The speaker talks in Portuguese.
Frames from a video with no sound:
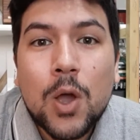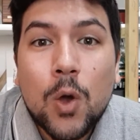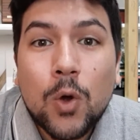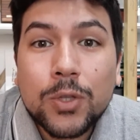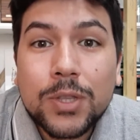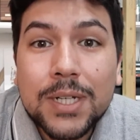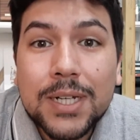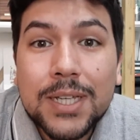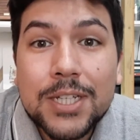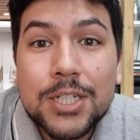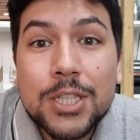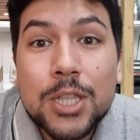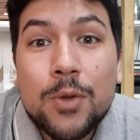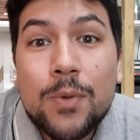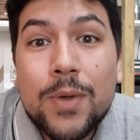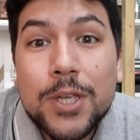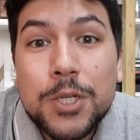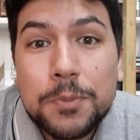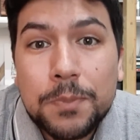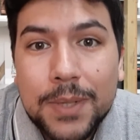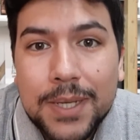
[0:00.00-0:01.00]
Outra
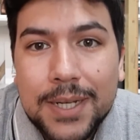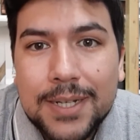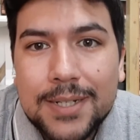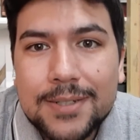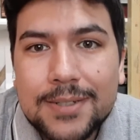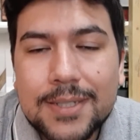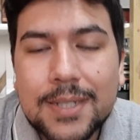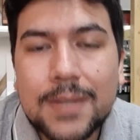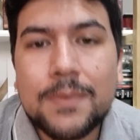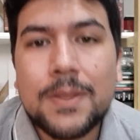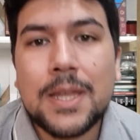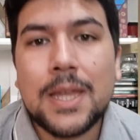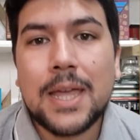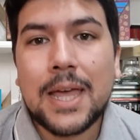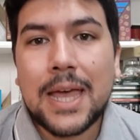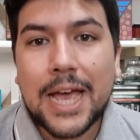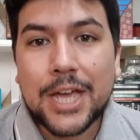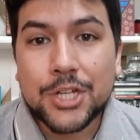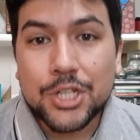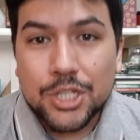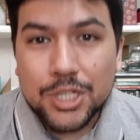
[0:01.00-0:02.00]
questão é a esperança.
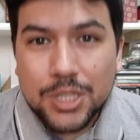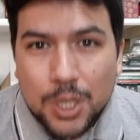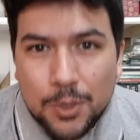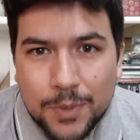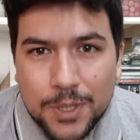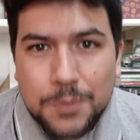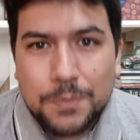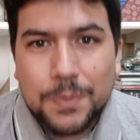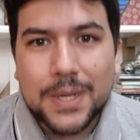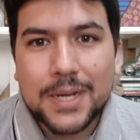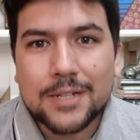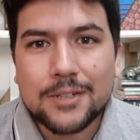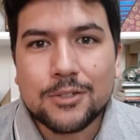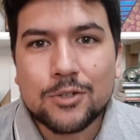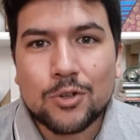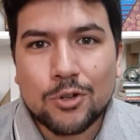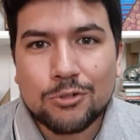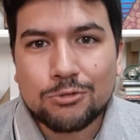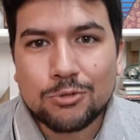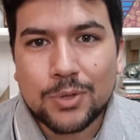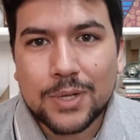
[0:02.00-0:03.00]
A gente tem uma esperança
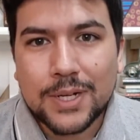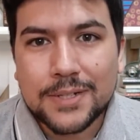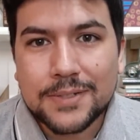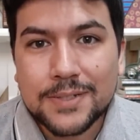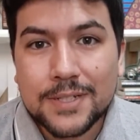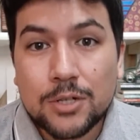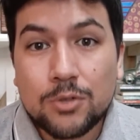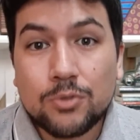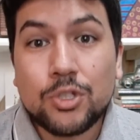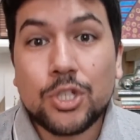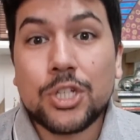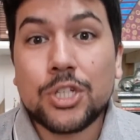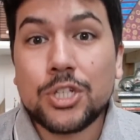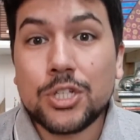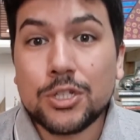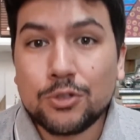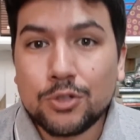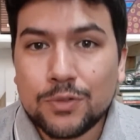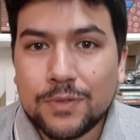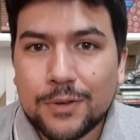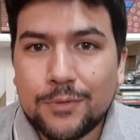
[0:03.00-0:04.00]
no nosso coração de que
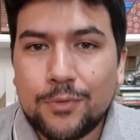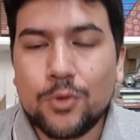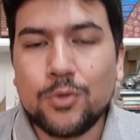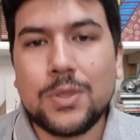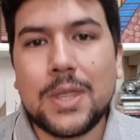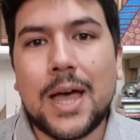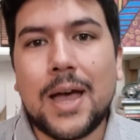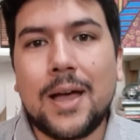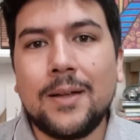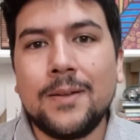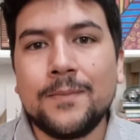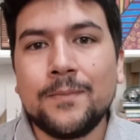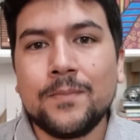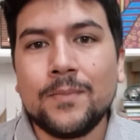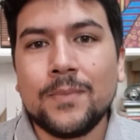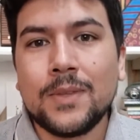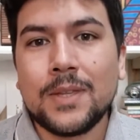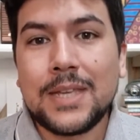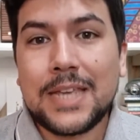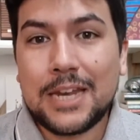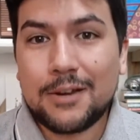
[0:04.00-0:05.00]
Jesus vai voltar.
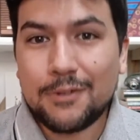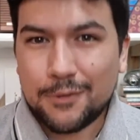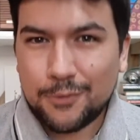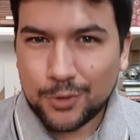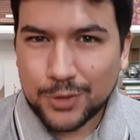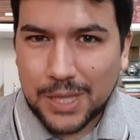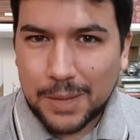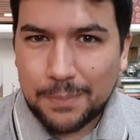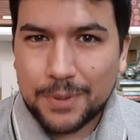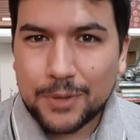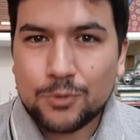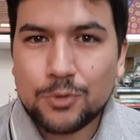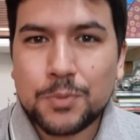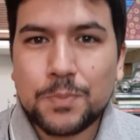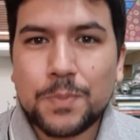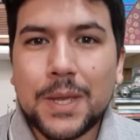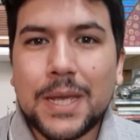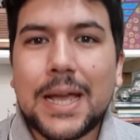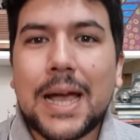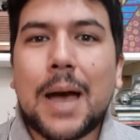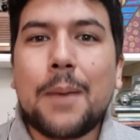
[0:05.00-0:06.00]
E Ele vai voltar para nos
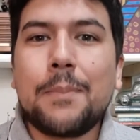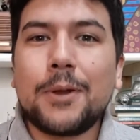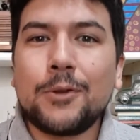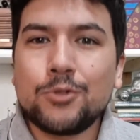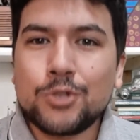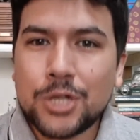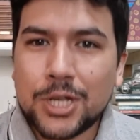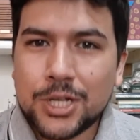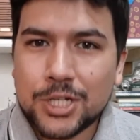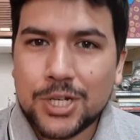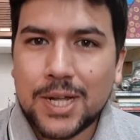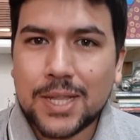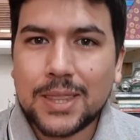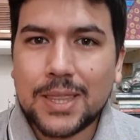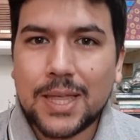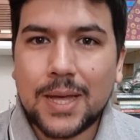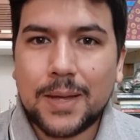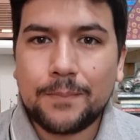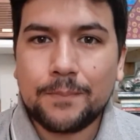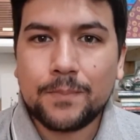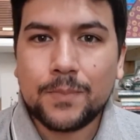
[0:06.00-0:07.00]
pegar, para nos
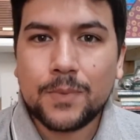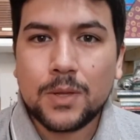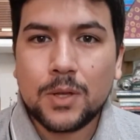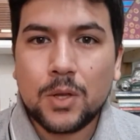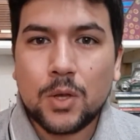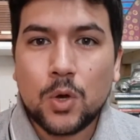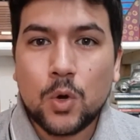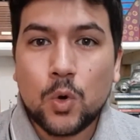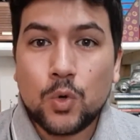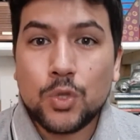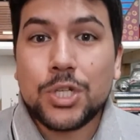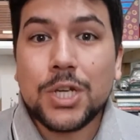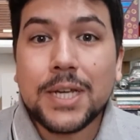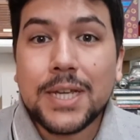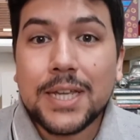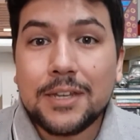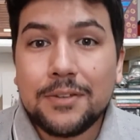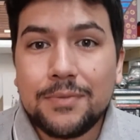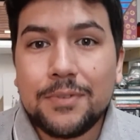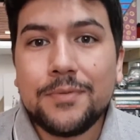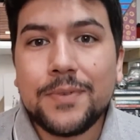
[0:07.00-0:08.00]
resgatar. O dia
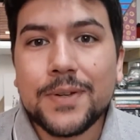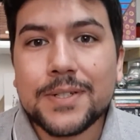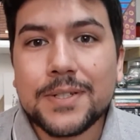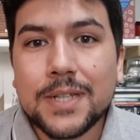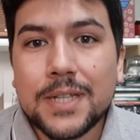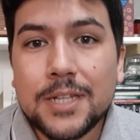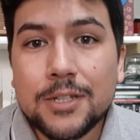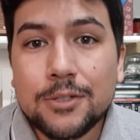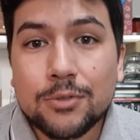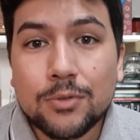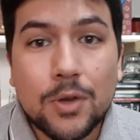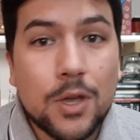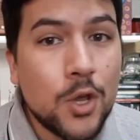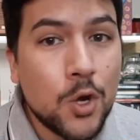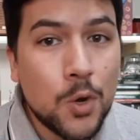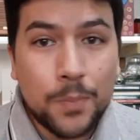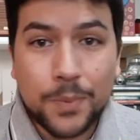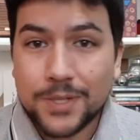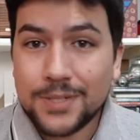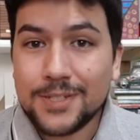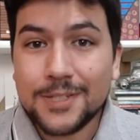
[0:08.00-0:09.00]
que ele vir fazer isso,
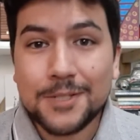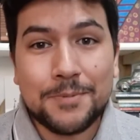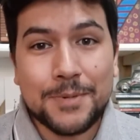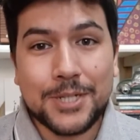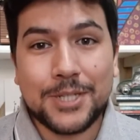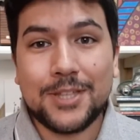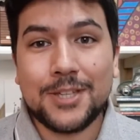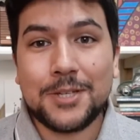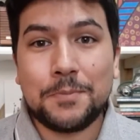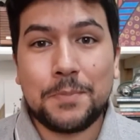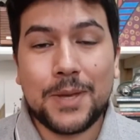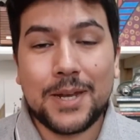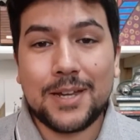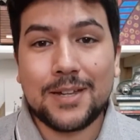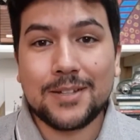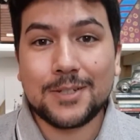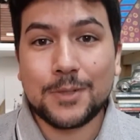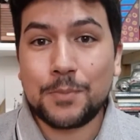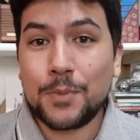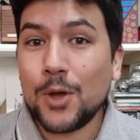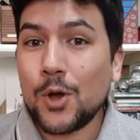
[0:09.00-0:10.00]
eu não preciso mais ter
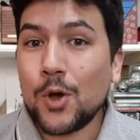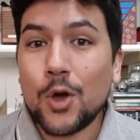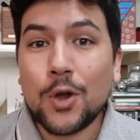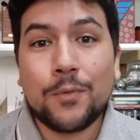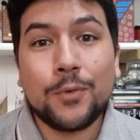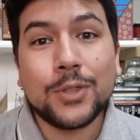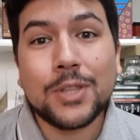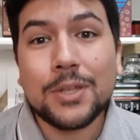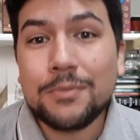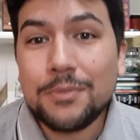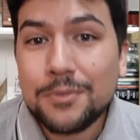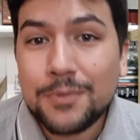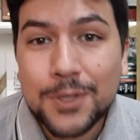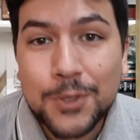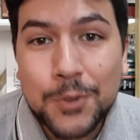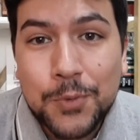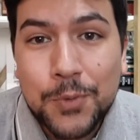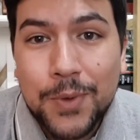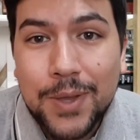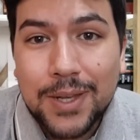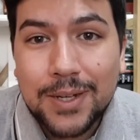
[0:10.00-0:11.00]
esperança, porque agora eu vou estar
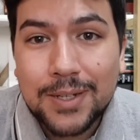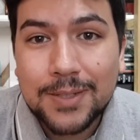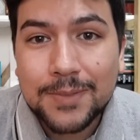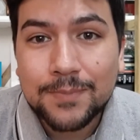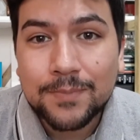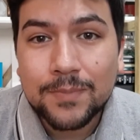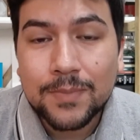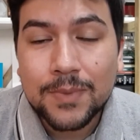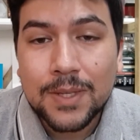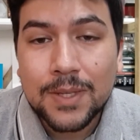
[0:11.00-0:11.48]
vivendo com ele.